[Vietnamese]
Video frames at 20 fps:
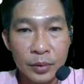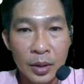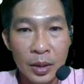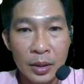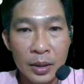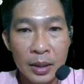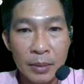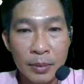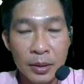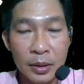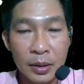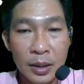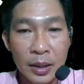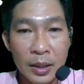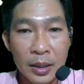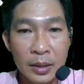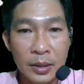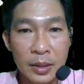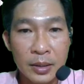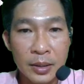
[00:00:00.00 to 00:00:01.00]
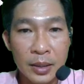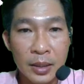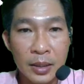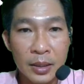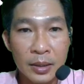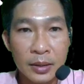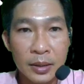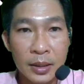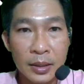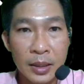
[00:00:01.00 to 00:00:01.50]
đó đây mình có thể là chia sẻ
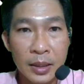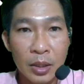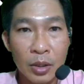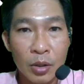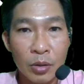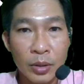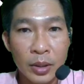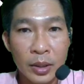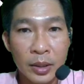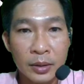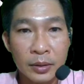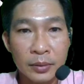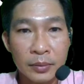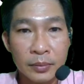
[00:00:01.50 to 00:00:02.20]
lên à, Zalo nè